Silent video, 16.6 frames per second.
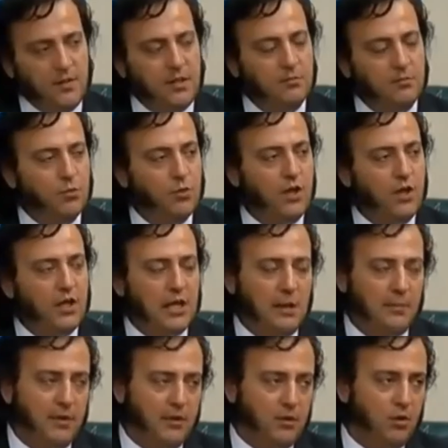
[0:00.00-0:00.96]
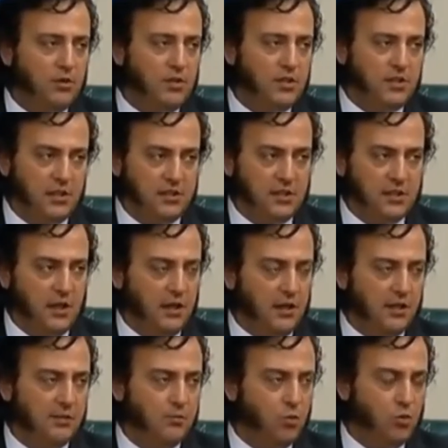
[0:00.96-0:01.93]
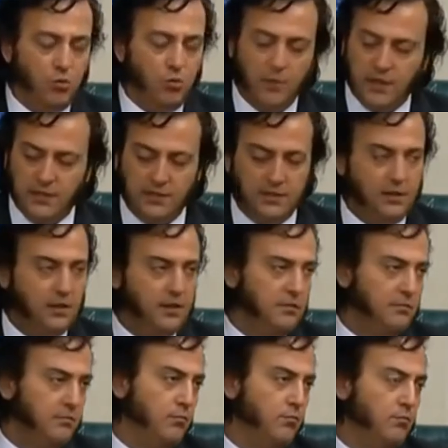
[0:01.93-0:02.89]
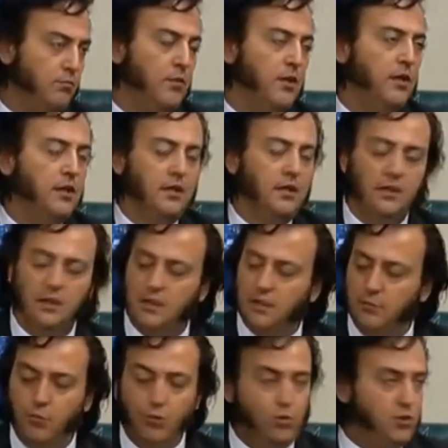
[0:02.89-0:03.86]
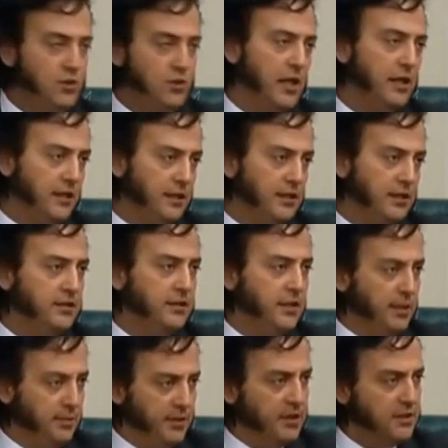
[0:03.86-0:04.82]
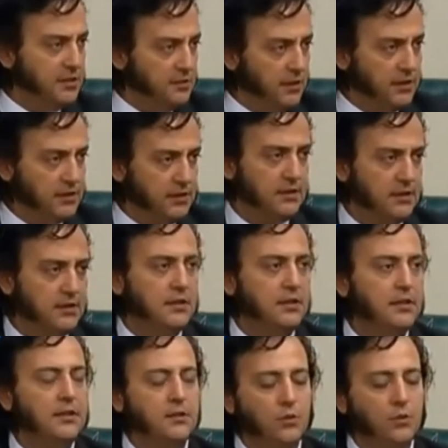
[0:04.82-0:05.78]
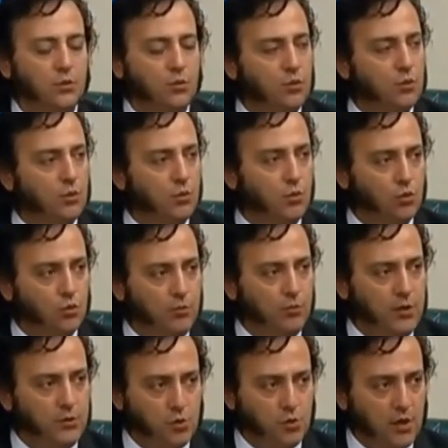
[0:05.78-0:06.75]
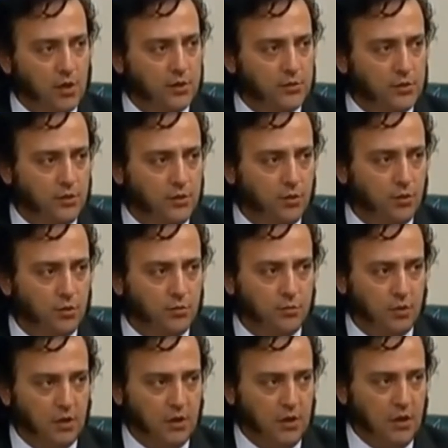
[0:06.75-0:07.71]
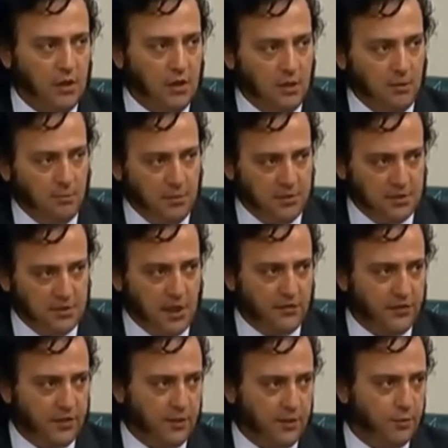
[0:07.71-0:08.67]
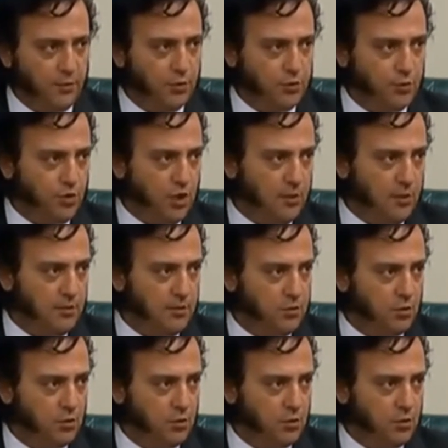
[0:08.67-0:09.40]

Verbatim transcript: buraya gelmeden önce tasarladığım, okumak istediğim e, Müzisyen Nedir diye bir yazı var. Onu okumaya çok arzu ediyorum. Bir sayfa gibi gözüküyor ama çok...